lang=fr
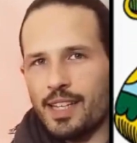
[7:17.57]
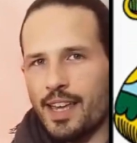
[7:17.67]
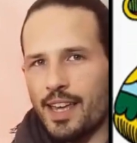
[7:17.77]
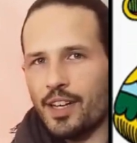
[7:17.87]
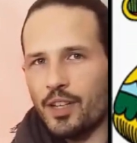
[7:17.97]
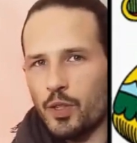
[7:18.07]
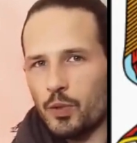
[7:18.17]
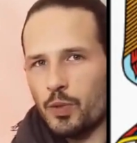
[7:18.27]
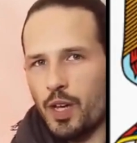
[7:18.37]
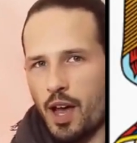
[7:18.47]

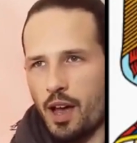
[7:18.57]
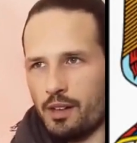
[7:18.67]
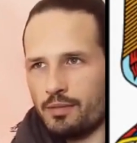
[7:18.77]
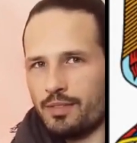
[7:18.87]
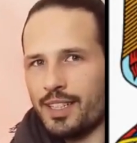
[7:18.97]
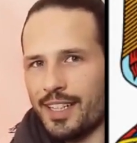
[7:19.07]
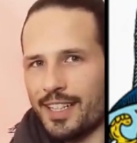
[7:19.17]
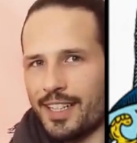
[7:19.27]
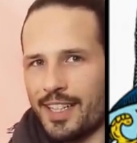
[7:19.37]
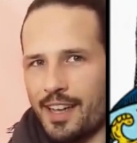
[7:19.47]
R-E-A.
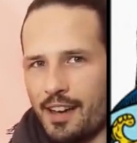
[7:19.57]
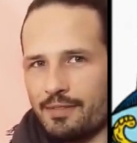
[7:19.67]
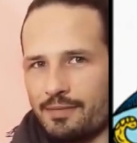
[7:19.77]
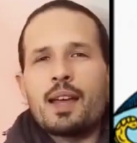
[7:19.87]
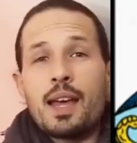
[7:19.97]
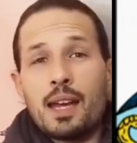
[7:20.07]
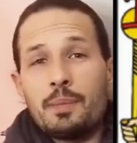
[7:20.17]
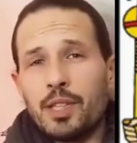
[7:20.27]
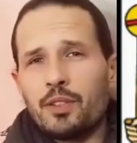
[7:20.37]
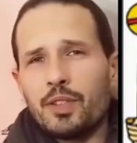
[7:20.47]
REA. La
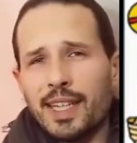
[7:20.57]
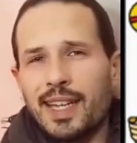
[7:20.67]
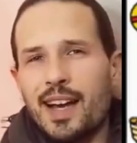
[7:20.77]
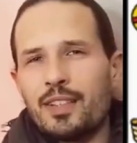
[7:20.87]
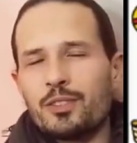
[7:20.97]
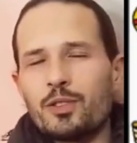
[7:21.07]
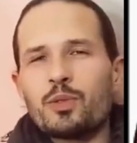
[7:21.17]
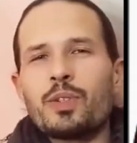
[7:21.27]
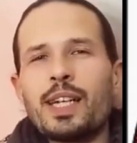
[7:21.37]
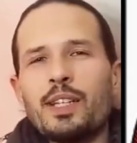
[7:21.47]
méthode REA, ce
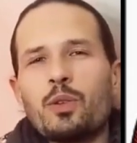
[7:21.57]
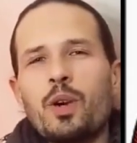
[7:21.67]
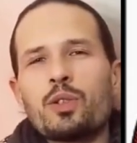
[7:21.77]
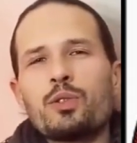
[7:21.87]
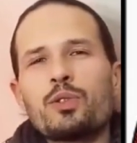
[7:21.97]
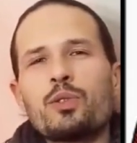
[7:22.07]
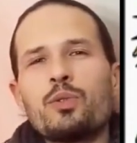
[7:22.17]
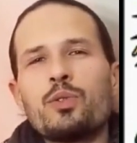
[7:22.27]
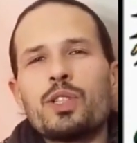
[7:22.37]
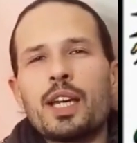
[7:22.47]
sont les trois choses que
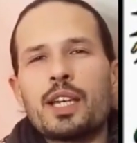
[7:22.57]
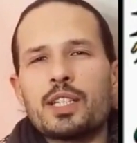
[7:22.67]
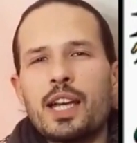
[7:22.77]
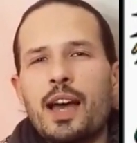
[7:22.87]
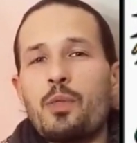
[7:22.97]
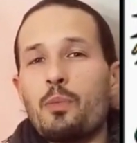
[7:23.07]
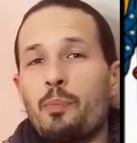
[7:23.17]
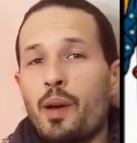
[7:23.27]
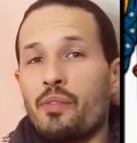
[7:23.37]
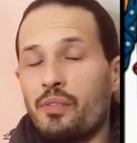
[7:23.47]
tu cherches à ne
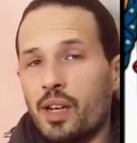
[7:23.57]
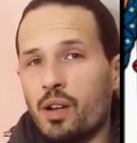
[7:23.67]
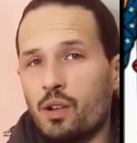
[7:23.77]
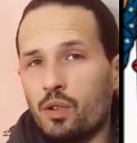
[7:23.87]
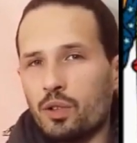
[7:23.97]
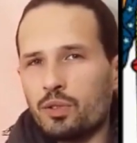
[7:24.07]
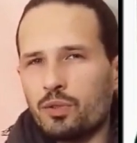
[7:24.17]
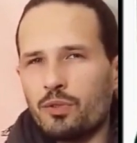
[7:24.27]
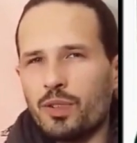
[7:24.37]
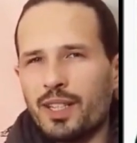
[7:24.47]
pas faire lorsque
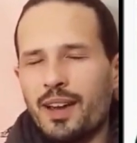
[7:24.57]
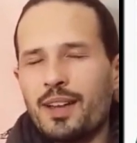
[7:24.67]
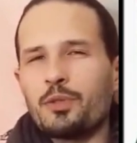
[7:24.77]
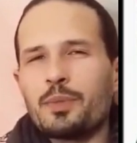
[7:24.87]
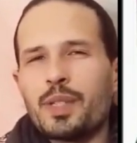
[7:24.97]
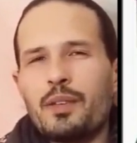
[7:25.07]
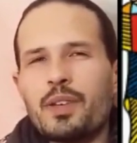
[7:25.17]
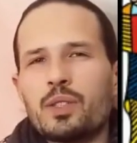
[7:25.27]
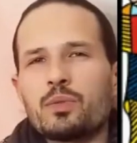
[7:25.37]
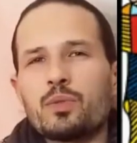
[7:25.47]
tu fais un travail
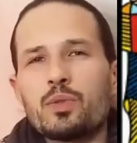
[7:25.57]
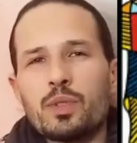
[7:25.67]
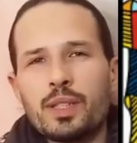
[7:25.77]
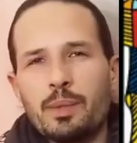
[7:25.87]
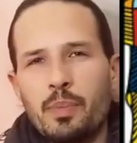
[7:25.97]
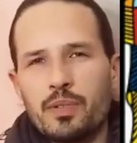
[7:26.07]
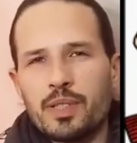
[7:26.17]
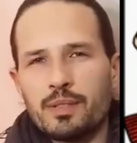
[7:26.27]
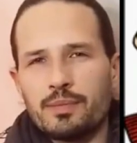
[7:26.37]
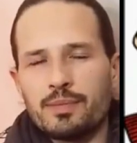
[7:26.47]
d'observation sur tes
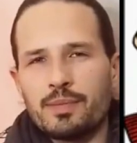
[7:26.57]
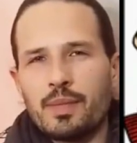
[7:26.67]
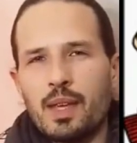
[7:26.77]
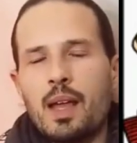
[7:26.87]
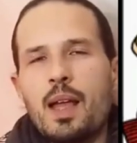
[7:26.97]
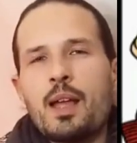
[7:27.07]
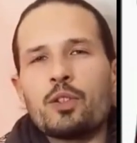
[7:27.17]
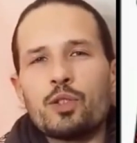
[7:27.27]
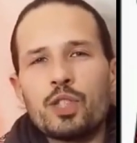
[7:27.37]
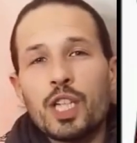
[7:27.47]
pensées.
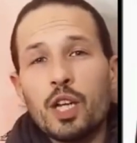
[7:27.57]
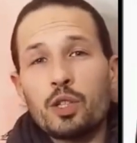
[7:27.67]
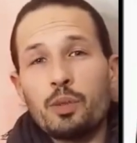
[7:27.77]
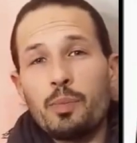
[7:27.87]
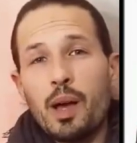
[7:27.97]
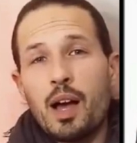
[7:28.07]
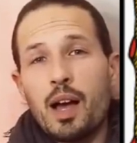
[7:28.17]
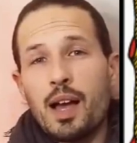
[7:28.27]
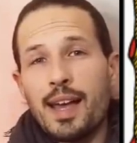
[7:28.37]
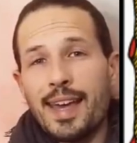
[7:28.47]
Je ne cherche
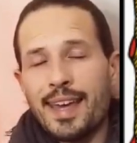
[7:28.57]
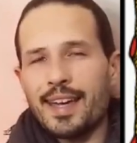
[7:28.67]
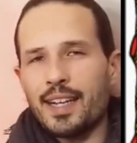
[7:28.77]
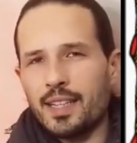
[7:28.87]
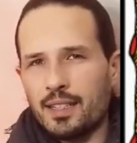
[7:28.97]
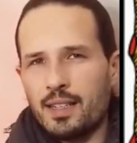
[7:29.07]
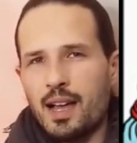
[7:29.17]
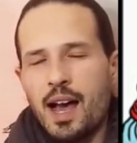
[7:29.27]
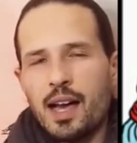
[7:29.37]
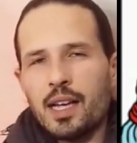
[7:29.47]
pas R
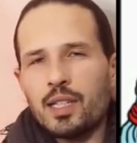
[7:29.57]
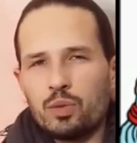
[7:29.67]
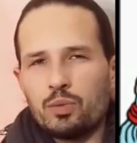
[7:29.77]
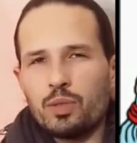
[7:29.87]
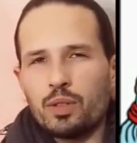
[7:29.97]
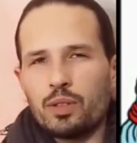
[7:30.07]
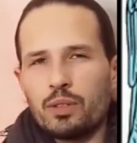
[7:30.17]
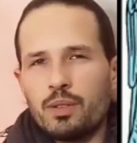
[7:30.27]
à résoudre.